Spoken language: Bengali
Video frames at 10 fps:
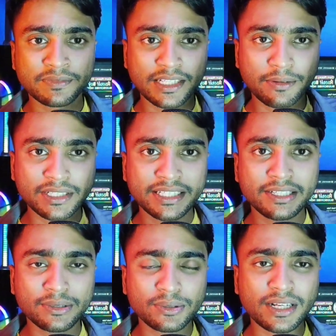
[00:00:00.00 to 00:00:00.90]
যেমন কিং
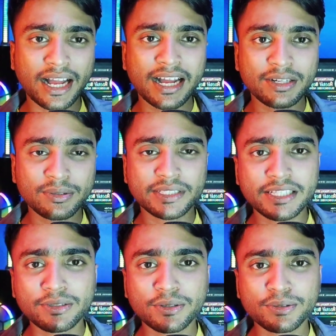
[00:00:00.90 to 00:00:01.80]
রুট আই রুট
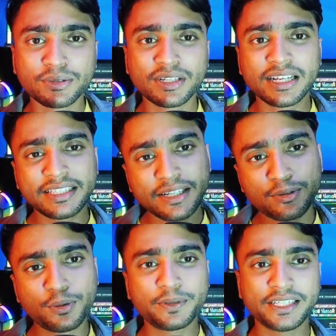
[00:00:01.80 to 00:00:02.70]
কিঙ্গো রুট দিয়ে
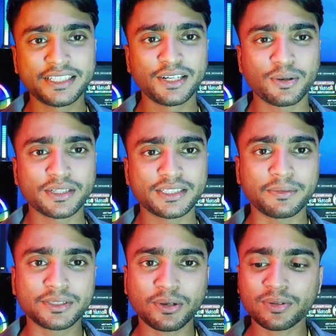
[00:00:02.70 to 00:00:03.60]
খুব ইজিলি হয়ে
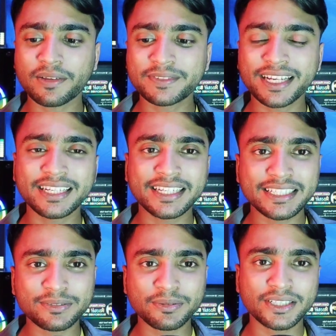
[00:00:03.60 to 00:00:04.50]
যাবে যখন আপনারা
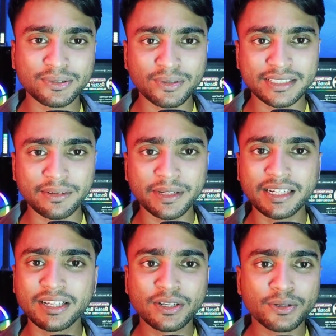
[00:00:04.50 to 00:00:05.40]
লেটেস্ট ফোনে চলে যাবেন
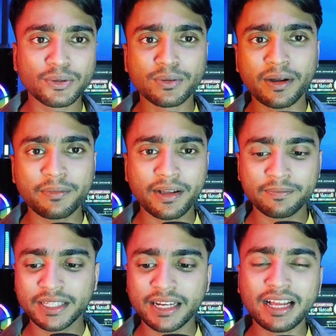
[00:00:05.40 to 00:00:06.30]
কোনোভাবে
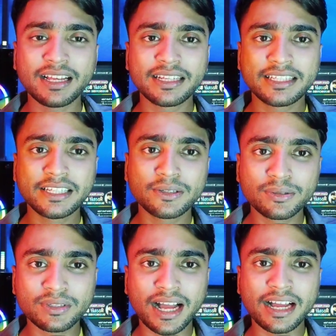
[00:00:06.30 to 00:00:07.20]
আপনারা কিং
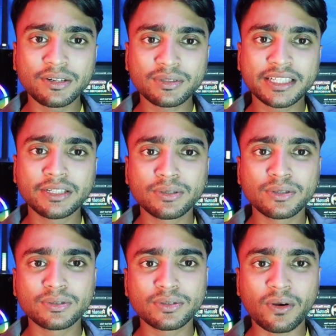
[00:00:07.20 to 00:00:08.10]
রুট আই রুট কিঙ্গো
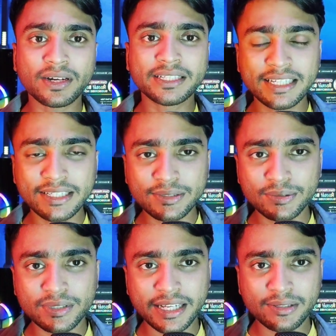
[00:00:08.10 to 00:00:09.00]
রুট অন ক্লিক
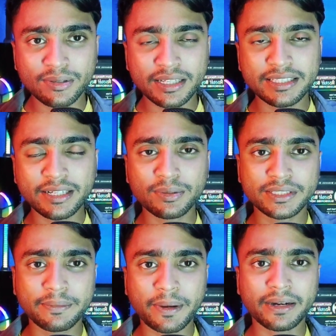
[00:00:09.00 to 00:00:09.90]
রুট এইগুলা দিয়ে
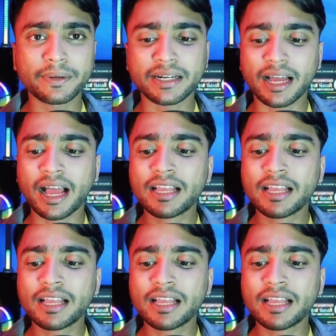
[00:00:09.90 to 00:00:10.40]
করতে পারবেন না